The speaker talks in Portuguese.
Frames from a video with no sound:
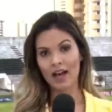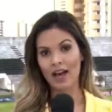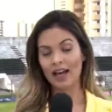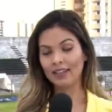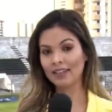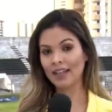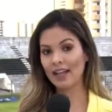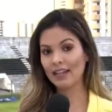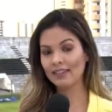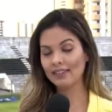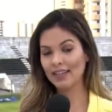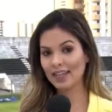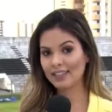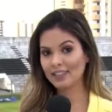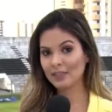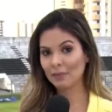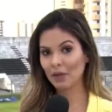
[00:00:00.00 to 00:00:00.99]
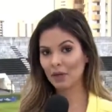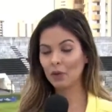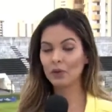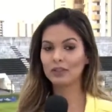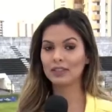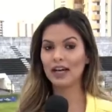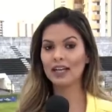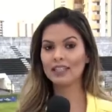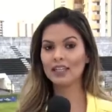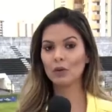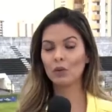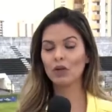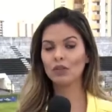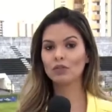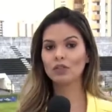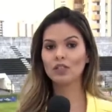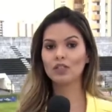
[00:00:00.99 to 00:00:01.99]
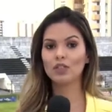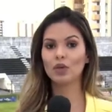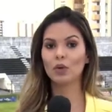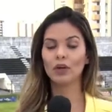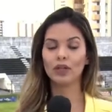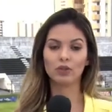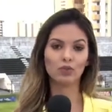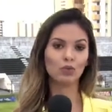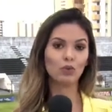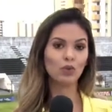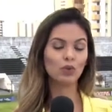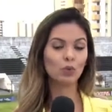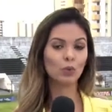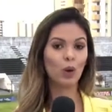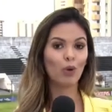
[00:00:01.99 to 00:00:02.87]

Até a décima rodada, quando iniciou o retorno,